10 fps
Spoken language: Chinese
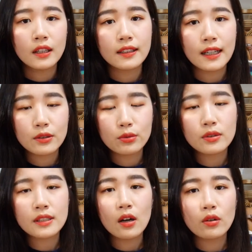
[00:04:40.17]
那如
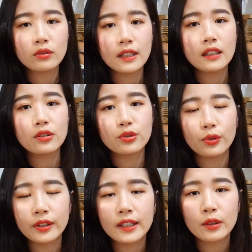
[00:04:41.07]
果在澳洲待得久
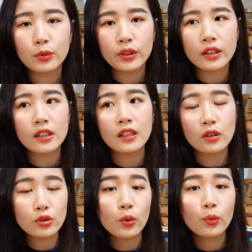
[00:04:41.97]
一点，对
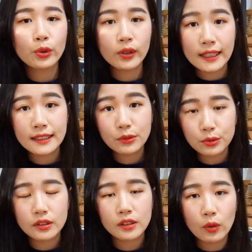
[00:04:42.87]
养宠物有感兴
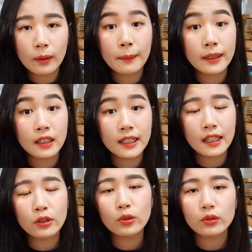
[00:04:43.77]
趣的小伙伴们呢，应
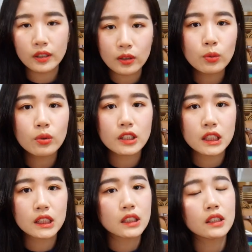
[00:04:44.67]
该都有听过这
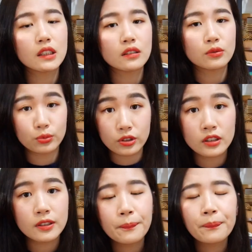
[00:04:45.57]
个组
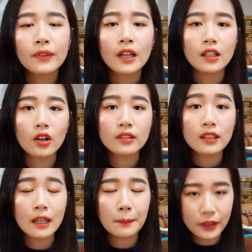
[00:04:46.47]
织。然后
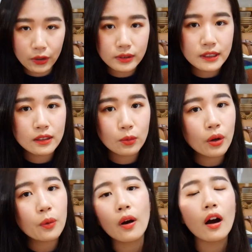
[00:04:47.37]
呢，他们也有自己的
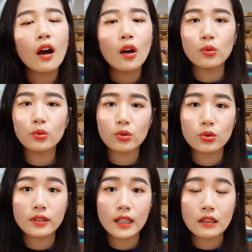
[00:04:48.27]
官网。如果
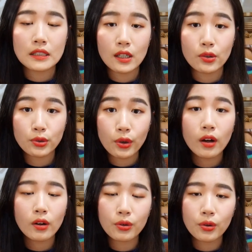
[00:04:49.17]
说你要想收
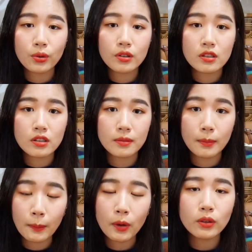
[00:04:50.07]
养狗狗或者是
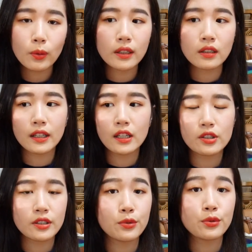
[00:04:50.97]
猫猫的话呢，可以
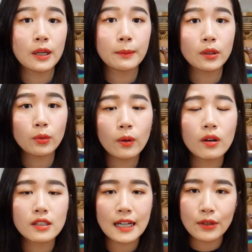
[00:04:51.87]
直接去他们的官
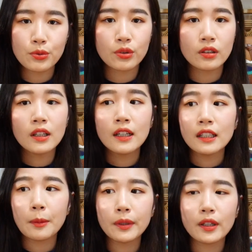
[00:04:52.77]
网查询，
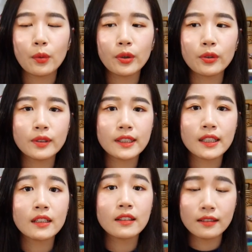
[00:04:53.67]
他们也会有一
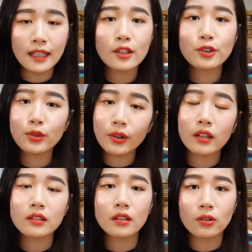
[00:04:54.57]
些等待收
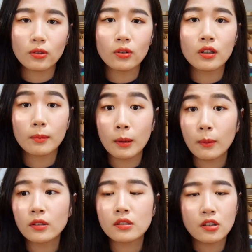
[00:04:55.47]
养的狗狗和猫
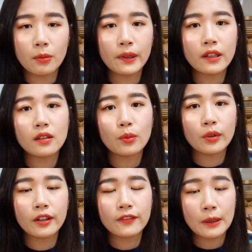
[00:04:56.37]
猫的照片呢，
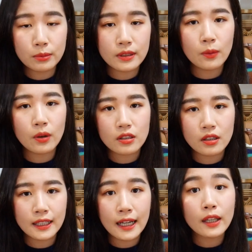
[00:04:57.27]
会发布在网
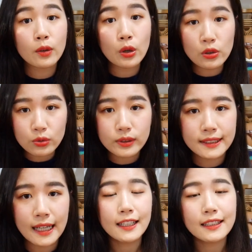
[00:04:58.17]
上，大家可以关注一
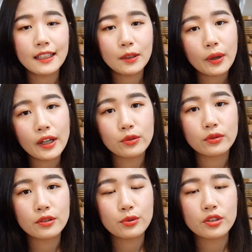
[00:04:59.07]
下。那另外一种
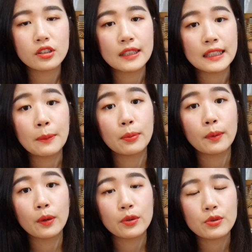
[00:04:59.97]
呢，就是大家普
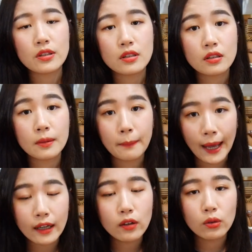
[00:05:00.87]
遍会选择的
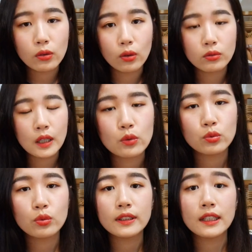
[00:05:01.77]
买狗狗。
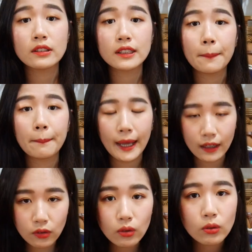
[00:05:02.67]
如果你要想
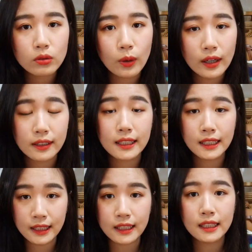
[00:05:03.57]
买狗狗的话呢，
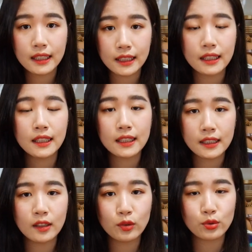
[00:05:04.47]
一定一定一
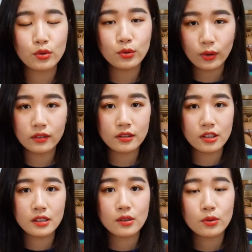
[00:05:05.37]
定就是重要的
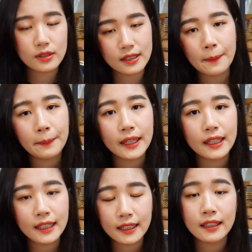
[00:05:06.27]
事情说三遍，
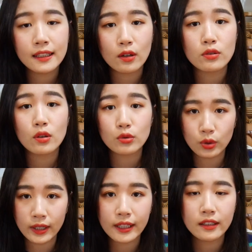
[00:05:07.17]
一定要找
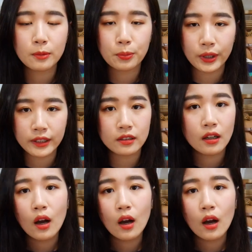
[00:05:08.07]
专业的 breeder。